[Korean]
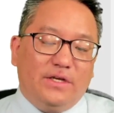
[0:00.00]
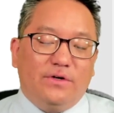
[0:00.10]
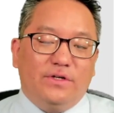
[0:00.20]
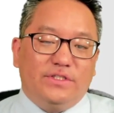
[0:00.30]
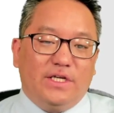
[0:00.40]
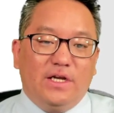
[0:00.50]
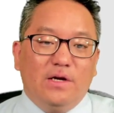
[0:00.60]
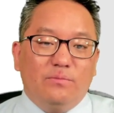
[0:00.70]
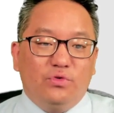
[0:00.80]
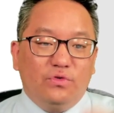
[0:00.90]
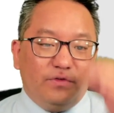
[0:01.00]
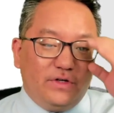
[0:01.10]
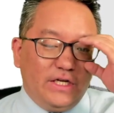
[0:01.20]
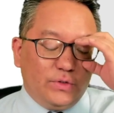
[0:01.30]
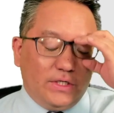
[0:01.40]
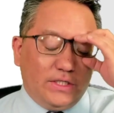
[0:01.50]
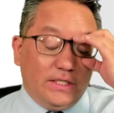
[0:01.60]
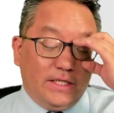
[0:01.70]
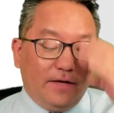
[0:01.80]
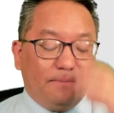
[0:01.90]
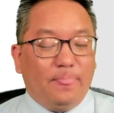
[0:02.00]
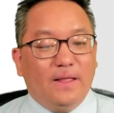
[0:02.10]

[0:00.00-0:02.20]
이거를 이제 프로브를 해줘야 되는데